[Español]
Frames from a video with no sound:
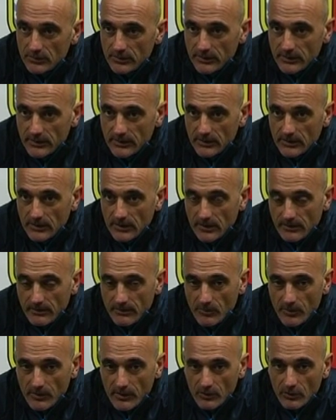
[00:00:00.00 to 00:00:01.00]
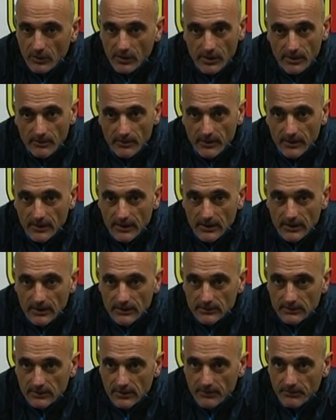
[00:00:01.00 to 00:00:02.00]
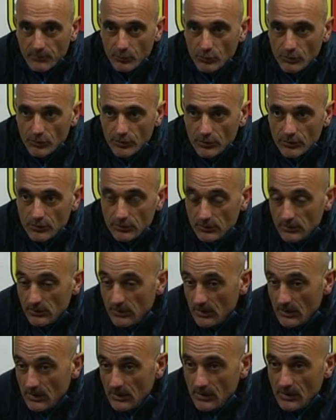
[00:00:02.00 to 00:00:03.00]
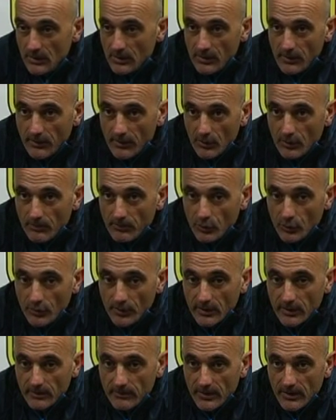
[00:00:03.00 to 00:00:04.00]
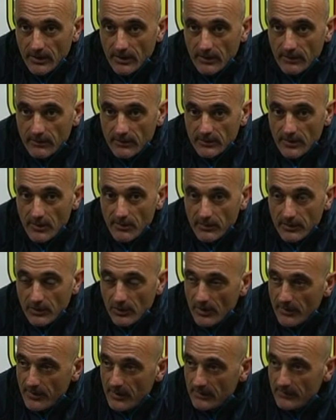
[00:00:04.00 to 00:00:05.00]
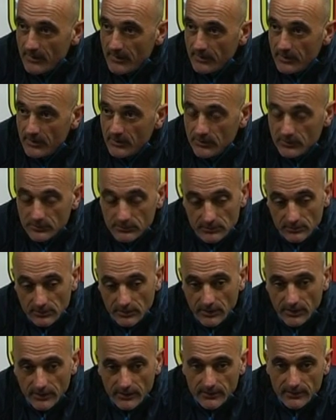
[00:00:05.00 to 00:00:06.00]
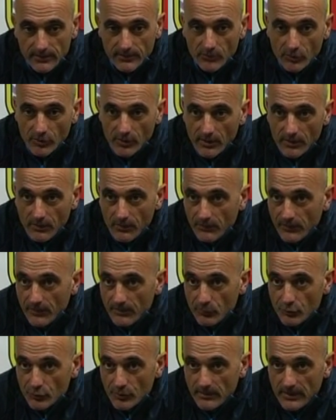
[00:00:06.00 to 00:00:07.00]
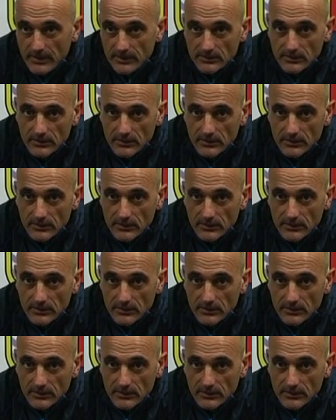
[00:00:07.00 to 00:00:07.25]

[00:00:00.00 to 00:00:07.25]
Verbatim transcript: que ahora mismo se nos escapa tres puntos, que se nos pone más distanciado la salvación y que tenemos que sufrir mucho más.